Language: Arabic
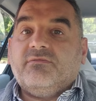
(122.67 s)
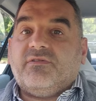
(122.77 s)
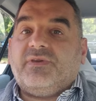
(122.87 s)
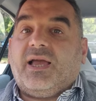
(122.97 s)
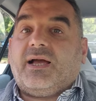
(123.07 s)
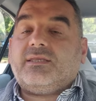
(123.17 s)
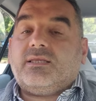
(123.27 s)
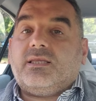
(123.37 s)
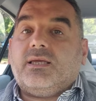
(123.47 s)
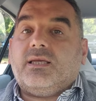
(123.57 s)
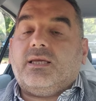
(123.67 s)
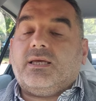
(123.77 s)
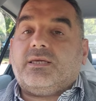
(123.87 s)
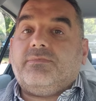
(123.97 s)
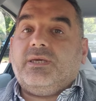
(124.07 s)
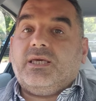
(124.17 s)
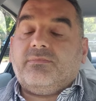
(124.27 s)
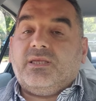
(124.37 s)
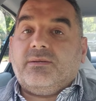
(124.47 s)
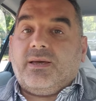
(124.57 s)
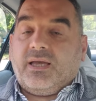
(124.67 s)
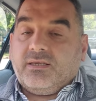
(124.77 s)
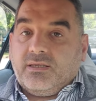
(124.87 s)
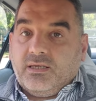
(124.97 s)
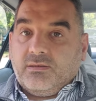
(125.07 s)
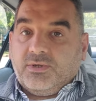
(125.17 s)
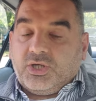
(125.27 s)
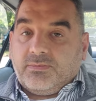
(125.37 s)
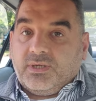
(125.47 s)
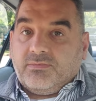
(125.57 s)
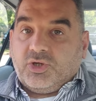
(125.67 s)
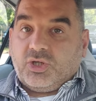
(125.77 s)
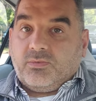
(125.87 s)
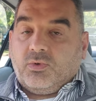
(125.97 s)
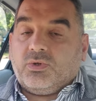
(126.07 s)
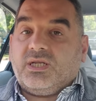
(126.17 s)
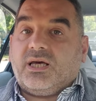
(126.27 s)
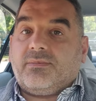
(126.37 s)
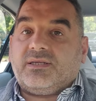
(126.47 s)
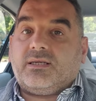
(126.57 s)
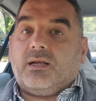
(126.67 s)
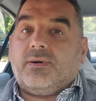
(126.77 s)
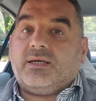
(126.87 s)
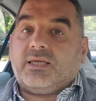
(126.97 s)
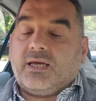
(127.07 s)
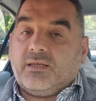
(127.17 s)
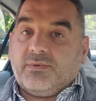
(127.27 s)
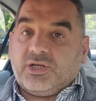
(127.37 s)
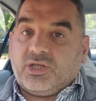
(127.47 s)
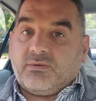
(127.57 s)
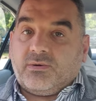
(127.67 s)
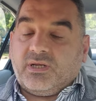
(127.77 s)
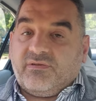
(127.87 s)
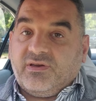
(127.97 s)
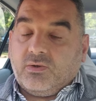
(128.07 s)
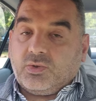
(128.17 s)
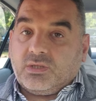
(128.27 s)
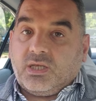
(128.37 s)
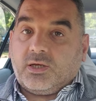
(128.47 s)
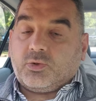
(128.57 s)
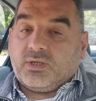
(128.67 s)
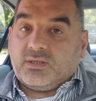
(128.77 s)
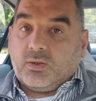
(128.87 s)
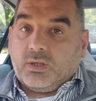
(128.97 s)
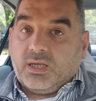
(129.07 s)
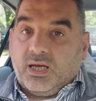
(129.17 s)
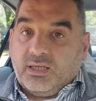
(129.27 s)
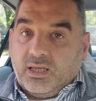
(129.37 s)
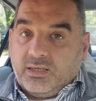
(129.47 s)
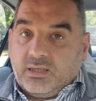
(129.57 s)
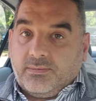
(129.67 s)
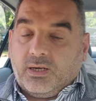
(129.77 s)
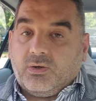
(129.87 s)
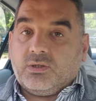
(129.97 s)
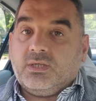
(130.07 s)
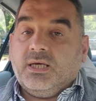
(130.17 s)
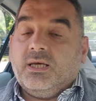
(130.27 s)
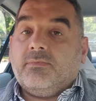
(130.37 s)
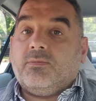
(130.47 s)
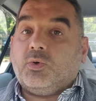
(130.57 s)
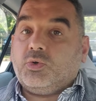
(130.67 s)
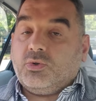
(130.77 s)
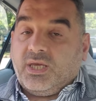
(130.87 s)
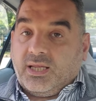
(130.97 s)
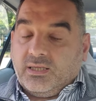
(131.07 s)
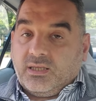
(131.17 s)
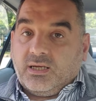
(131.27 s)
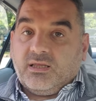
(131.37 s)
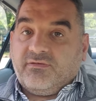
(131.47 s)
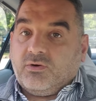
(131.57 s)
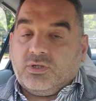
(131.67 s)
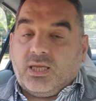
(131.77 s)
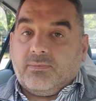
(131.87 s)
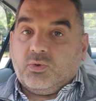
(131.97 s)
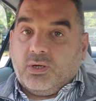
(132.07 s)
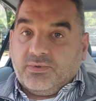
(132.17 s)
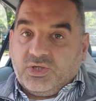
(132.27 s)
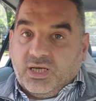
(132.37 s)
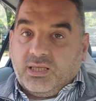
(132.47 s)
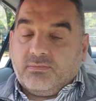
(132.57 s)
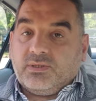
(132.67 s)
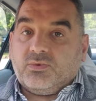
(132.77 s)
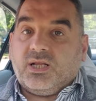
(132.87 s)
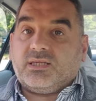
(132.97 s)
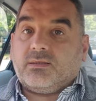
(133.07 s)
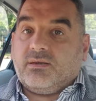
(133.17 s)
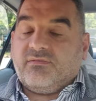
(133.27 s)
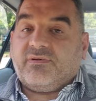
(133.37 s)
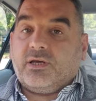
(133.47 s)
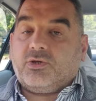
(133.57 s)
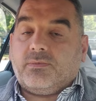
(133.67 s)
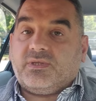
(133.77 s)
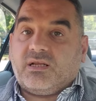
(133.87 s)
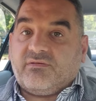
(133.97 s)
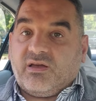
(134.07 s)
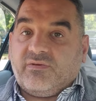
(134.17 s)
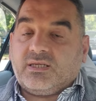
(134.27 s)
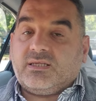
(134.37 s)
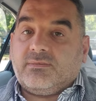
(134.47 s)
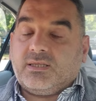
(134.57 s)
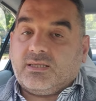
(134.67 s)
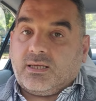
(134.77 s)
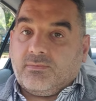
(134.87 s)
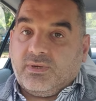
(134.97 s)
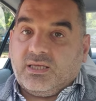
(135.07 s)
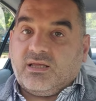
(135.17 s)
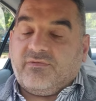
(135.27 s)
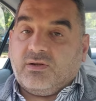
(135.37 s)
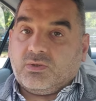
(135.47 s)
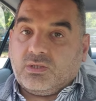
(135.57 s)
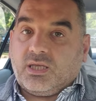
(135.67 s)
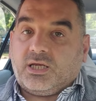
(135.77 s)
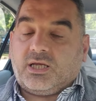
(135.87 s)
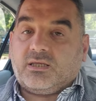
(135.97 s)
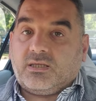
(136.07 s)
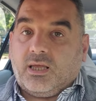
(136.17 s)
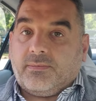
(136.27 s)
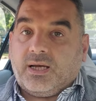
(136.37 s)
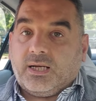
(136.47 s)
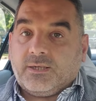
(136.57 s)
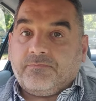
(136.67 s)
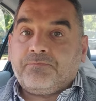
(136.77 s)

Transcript: ففيها عدد آه، كبير من الباحثين بيجتمعوا كل أربع سنوات آخر مرة اجتمعوا بال 2016 وأصدروا الجايد لاين تبعهم موجودة على الإنترنت فيكم تحملوها مجانا بالمناسبة اكتب سرفايفنج سيبسيس كامبين 2016 حتطلع معك